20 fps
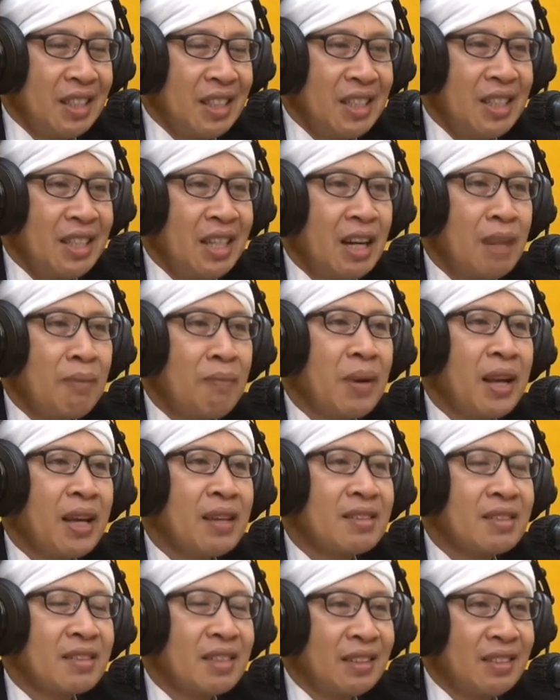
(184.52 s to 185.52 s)
Dia
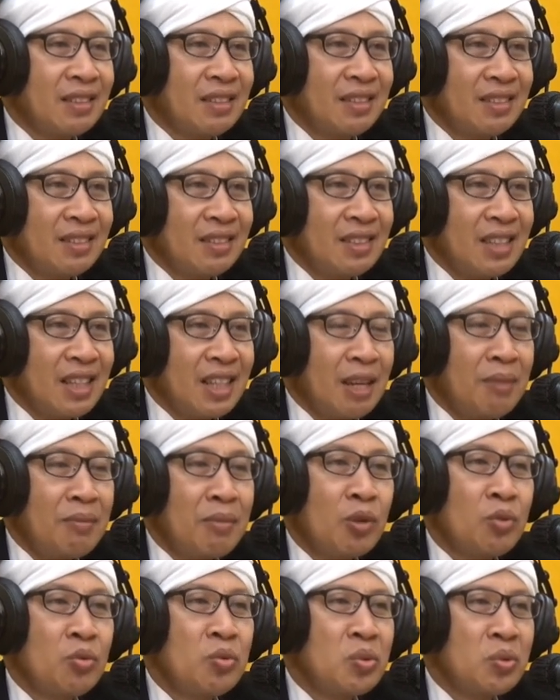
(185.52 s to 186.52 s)
kepleset salah
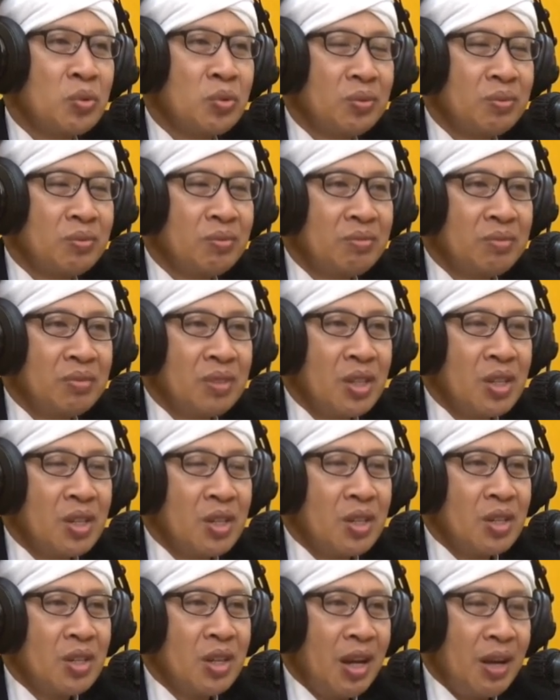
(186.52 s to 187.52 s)
berguru
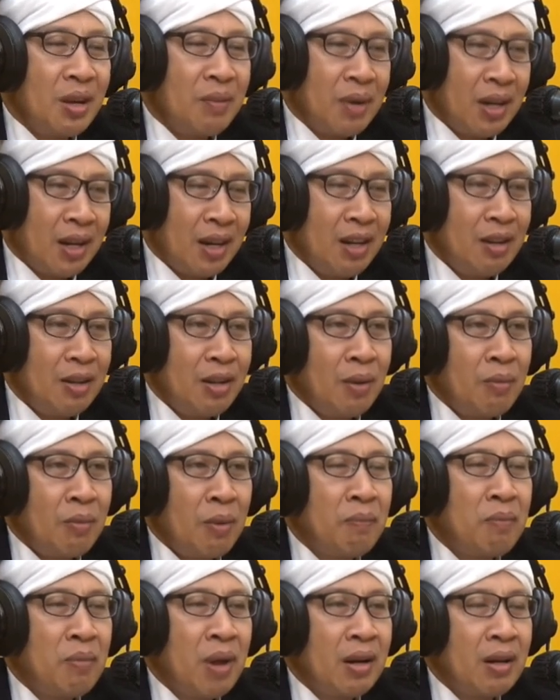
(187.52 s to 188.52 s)
nah, maka yang
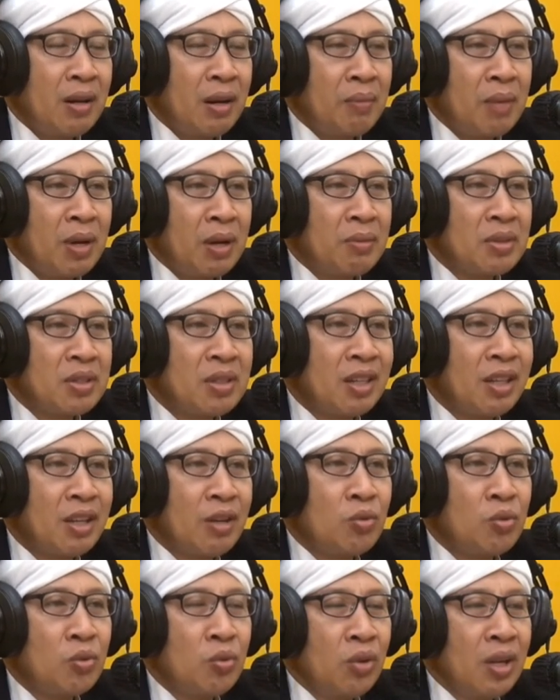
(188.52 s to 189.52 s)
beban yang paling besar
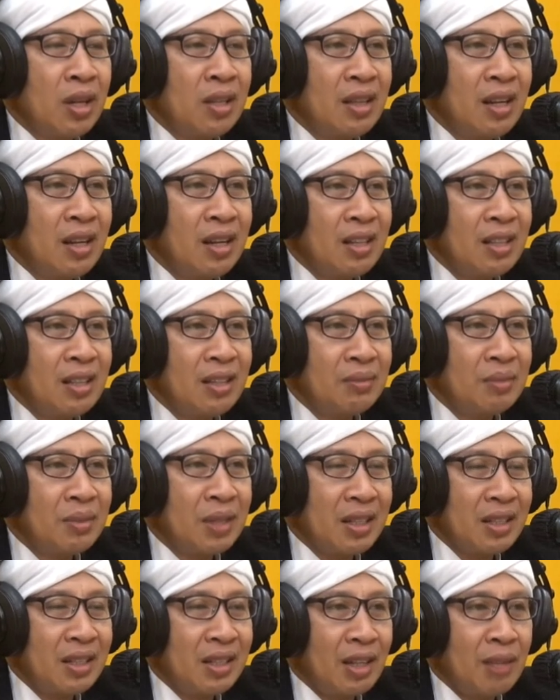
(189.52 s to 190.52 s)
ya gurunya tadi
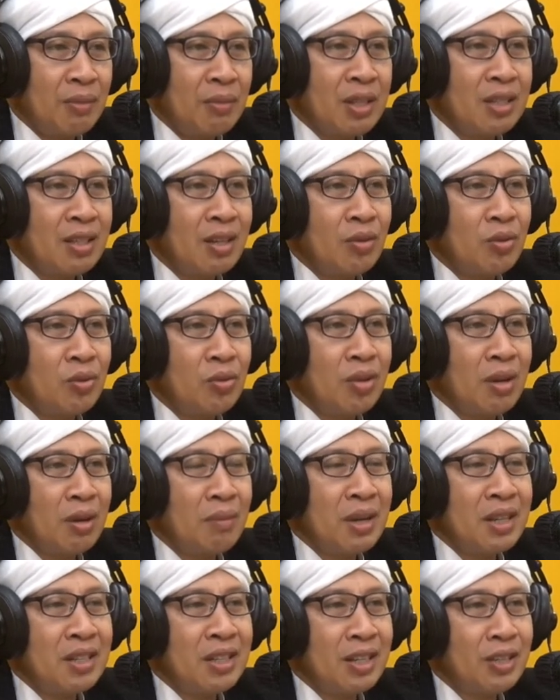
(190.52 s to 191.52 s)
masa guru
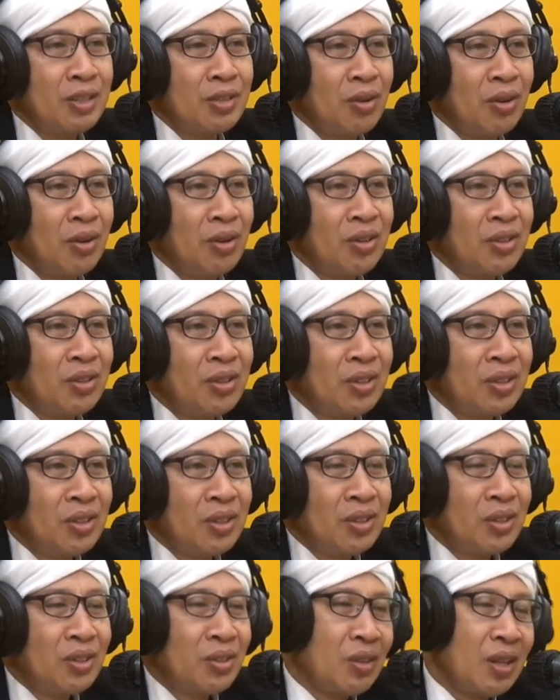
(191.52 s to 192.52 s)
nggak mengajari so
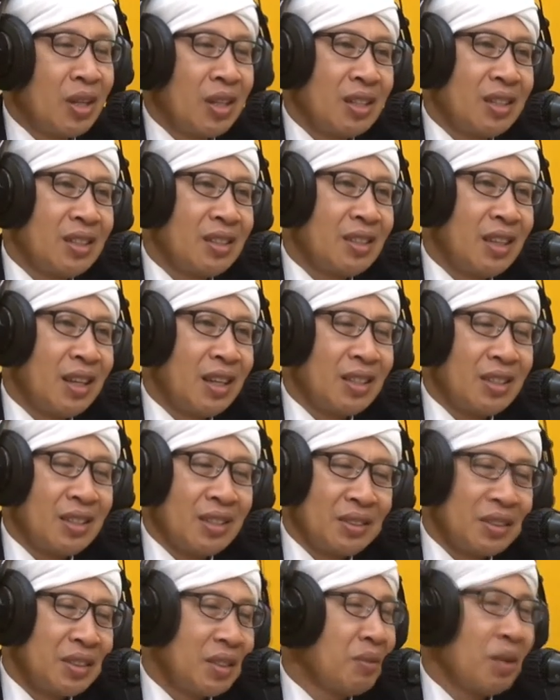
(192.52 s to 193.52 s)
sholat. nah,
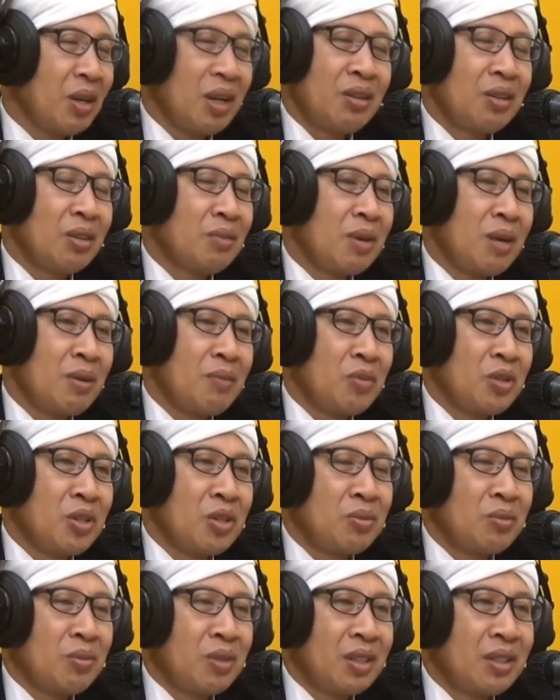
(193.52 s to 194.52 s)
ya. Semoga Allah
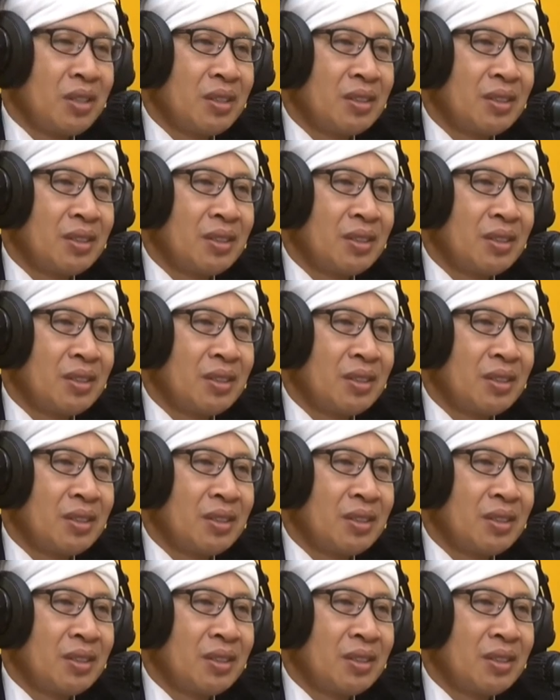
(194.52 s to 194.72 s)
mengampuni semua. cara